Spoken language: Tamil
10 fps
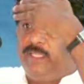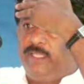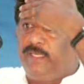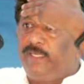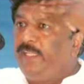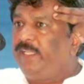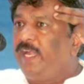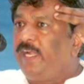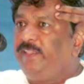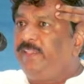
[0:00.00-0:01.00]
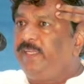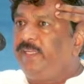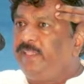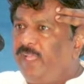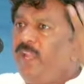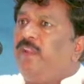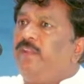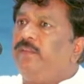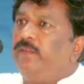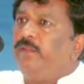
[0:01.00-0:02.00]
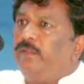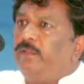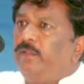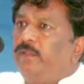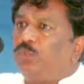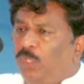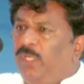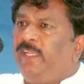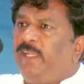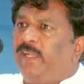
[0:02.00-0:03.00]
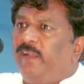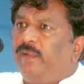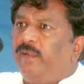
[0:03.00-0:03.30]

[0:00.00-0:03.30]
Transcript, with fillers: திருநீர் அணிந்திருந்தால் சொல்லுங்கள்